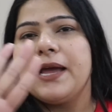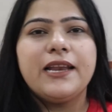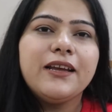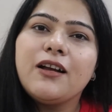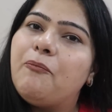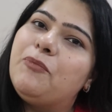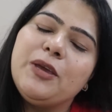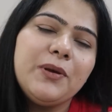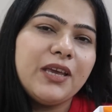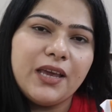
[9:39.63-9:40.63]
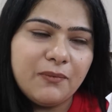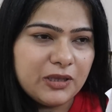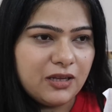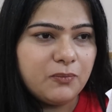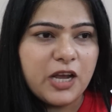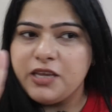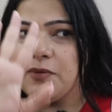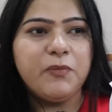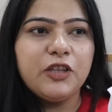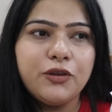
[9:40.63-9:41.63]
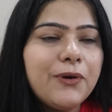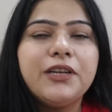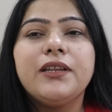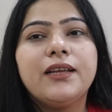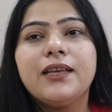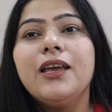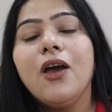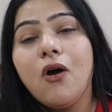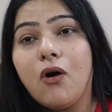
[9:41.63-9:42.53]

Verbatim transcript: पहले कभी भी ये मतलब कहीं भी बिकते हुए नहीं देखी